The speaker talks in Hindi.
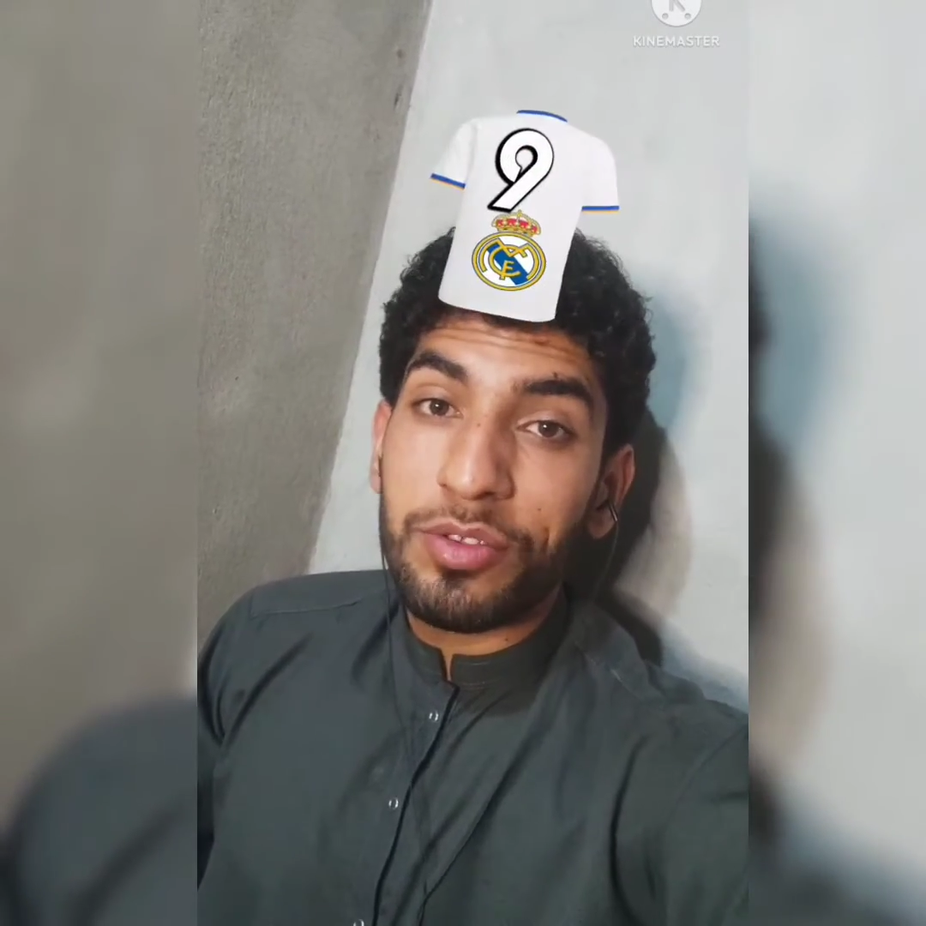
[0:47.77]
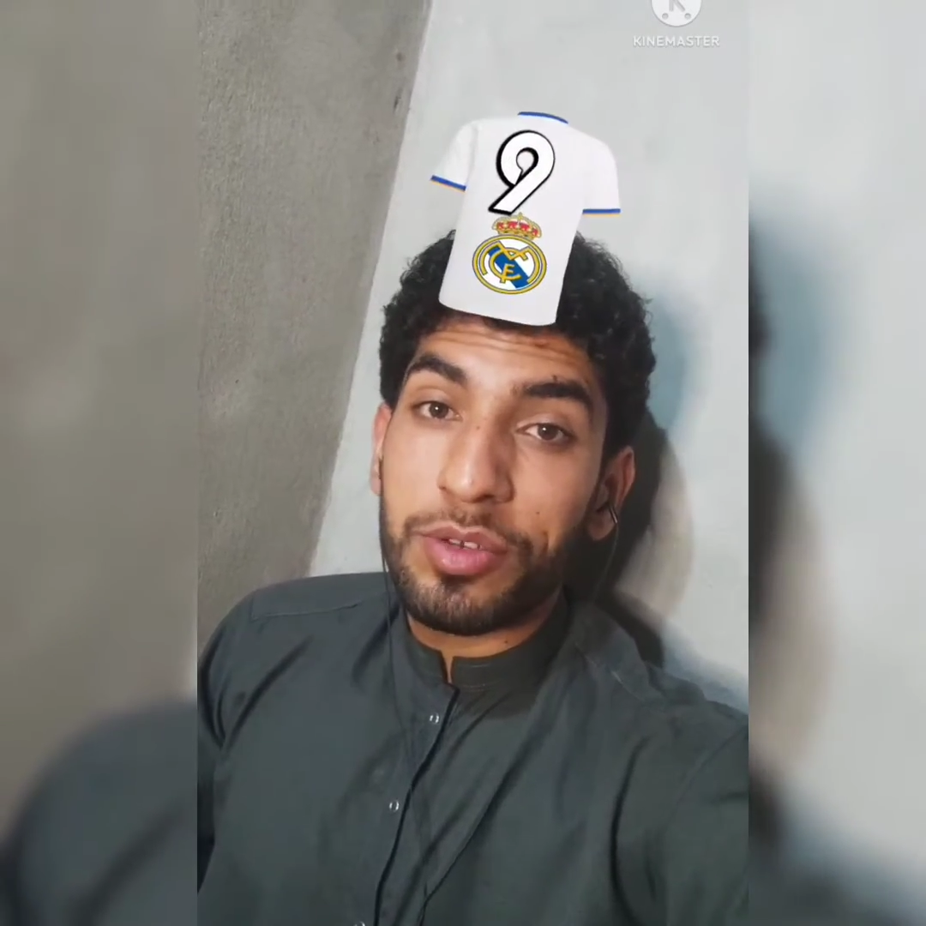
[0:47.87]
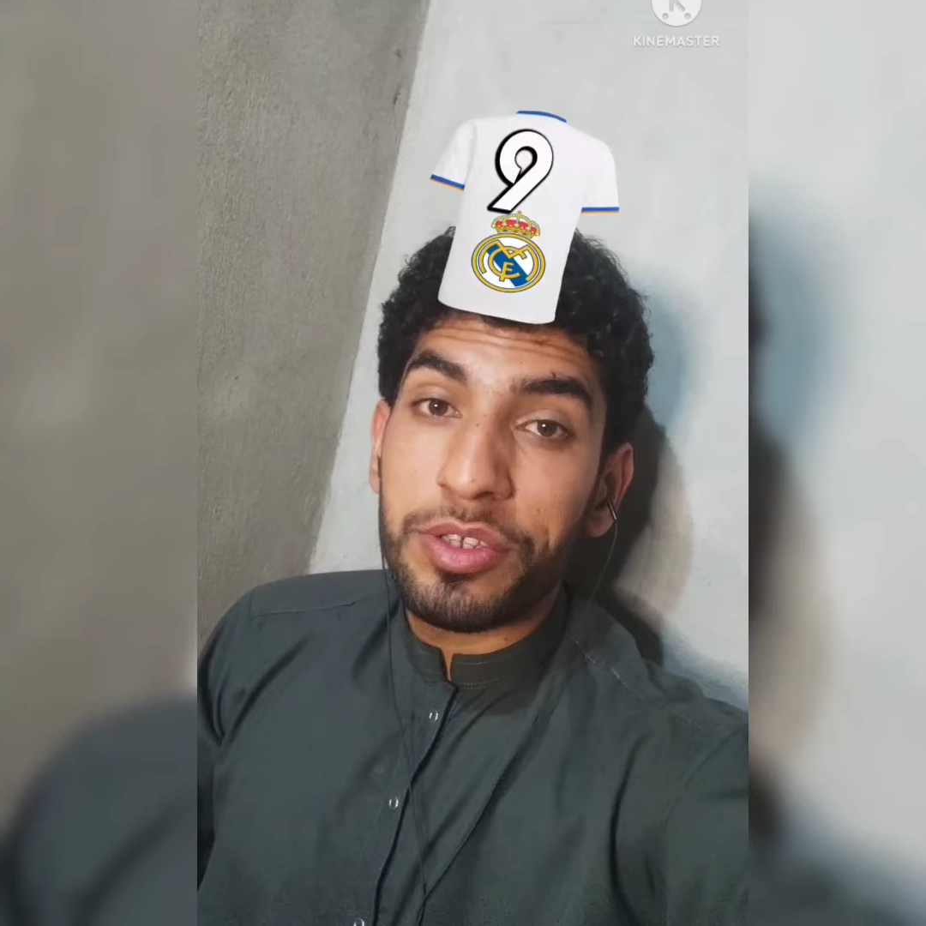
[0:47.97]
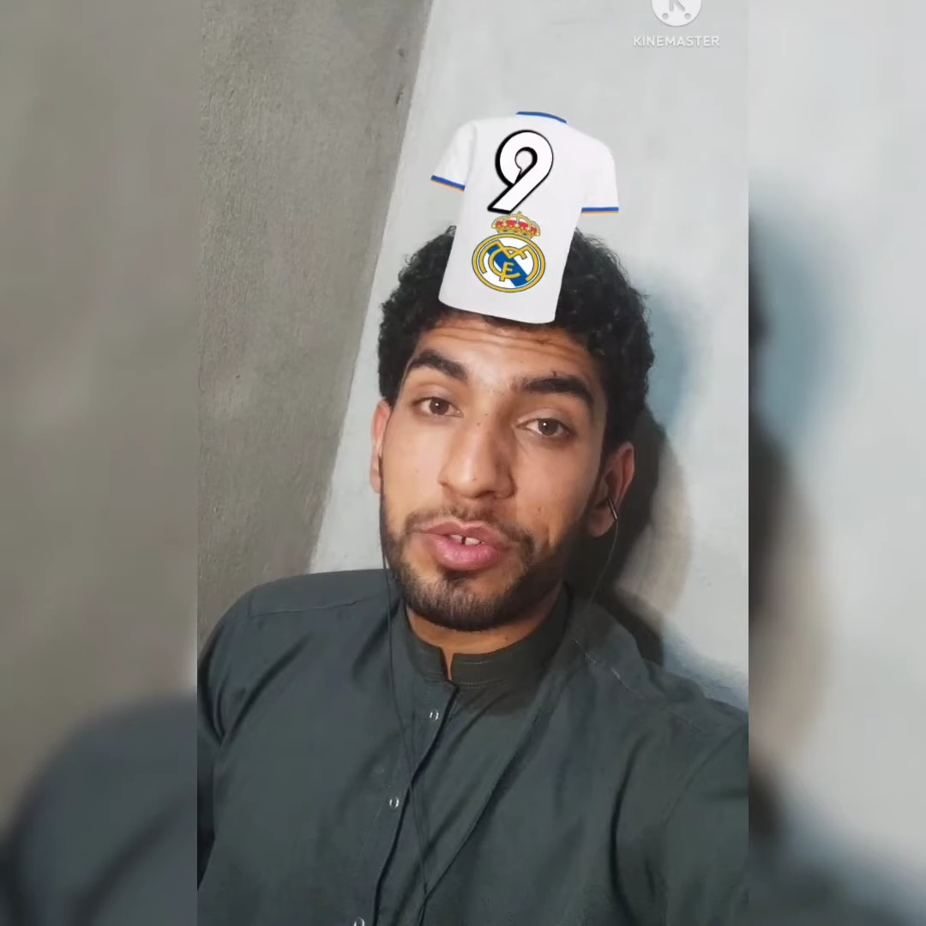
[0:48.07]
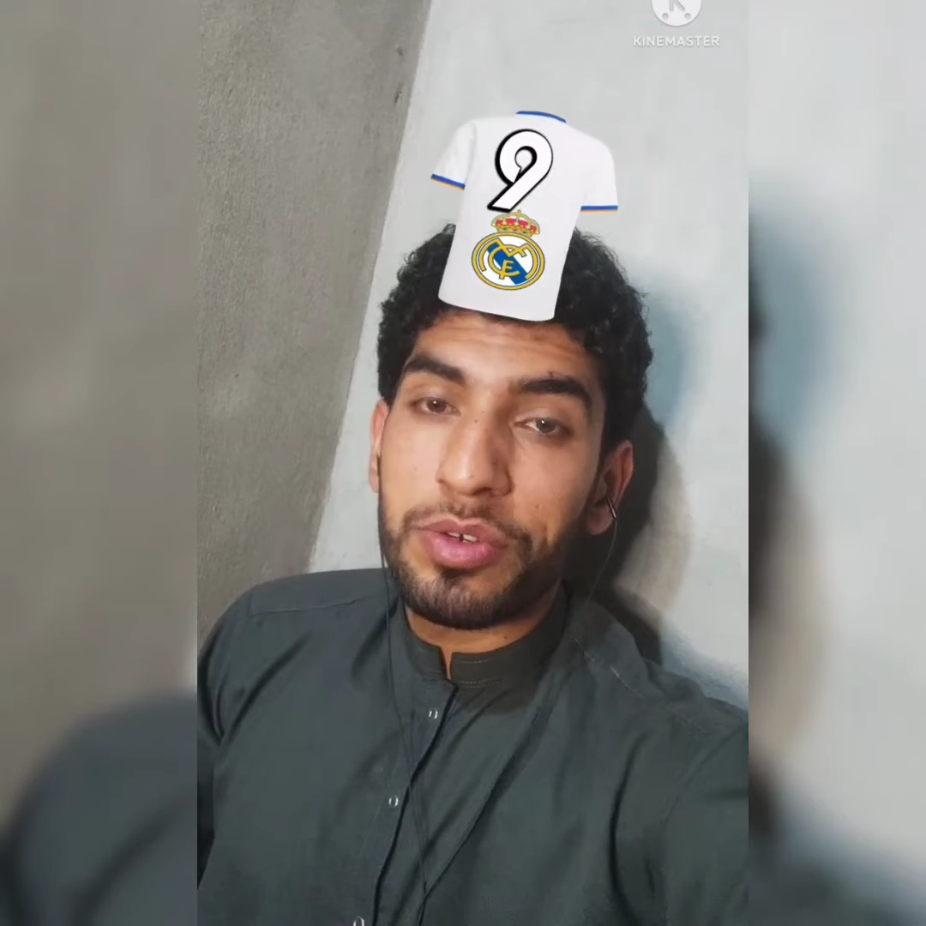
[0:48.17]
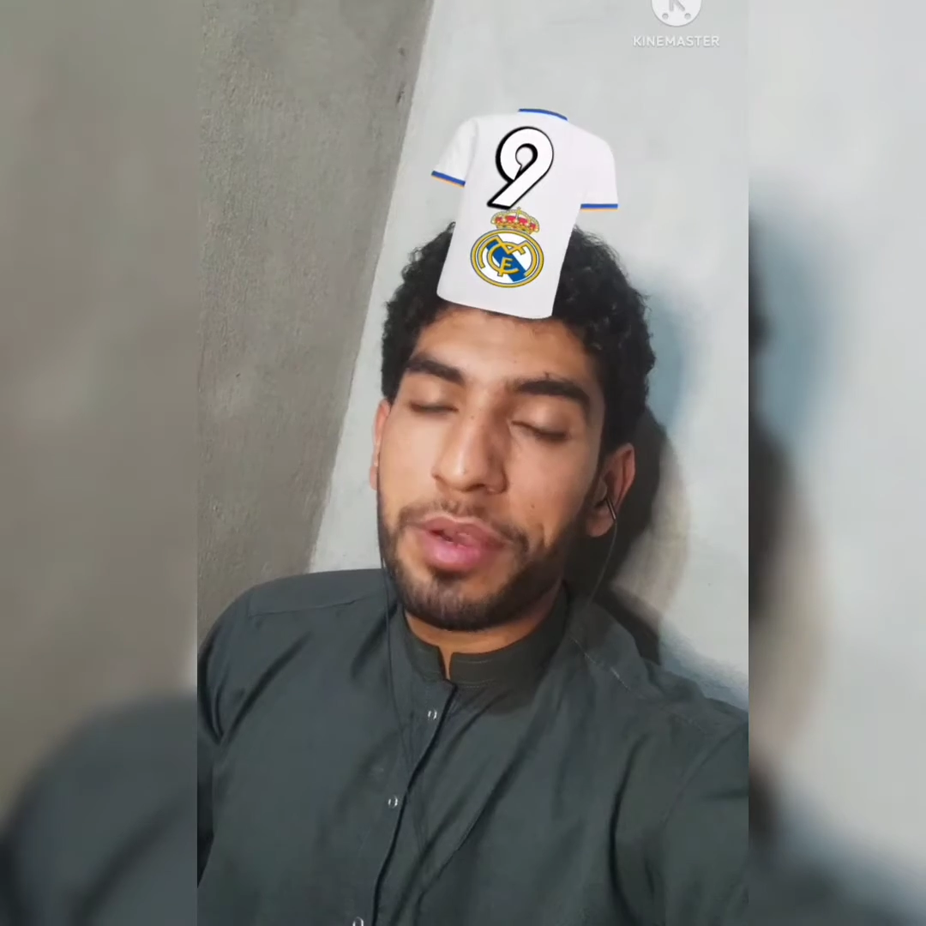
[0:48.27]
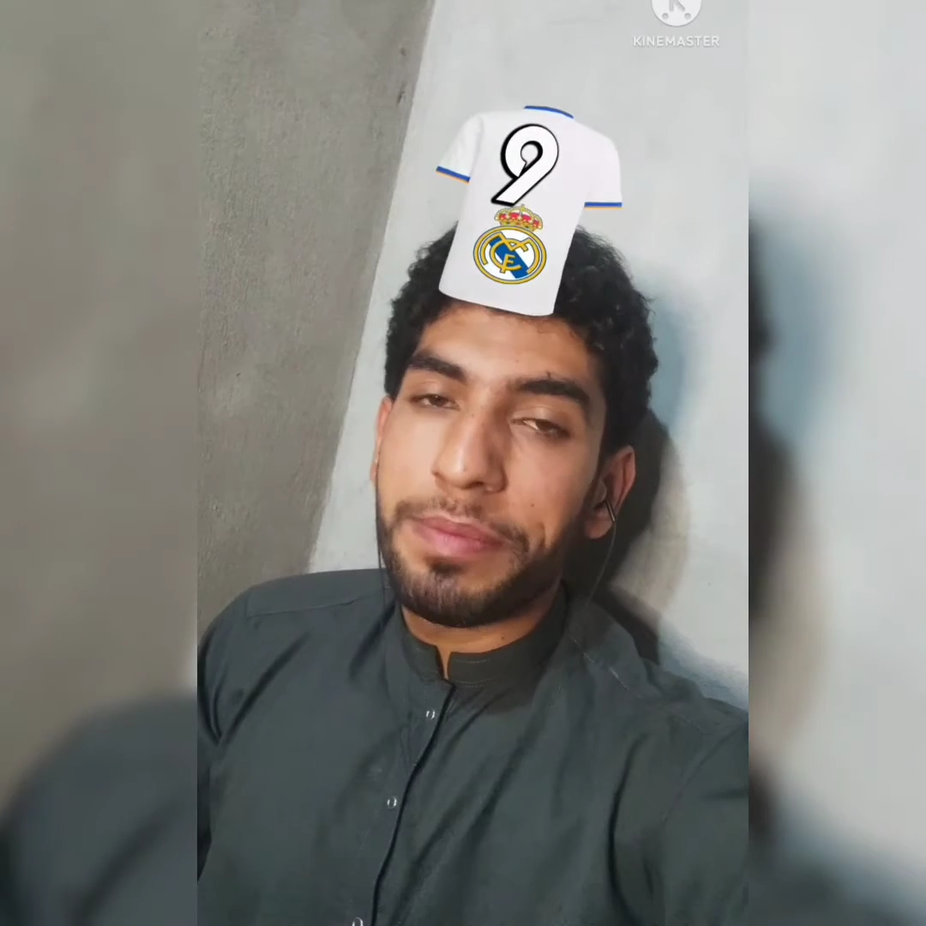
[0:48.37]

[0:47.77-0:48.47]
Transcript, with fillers: तो ईजी होगा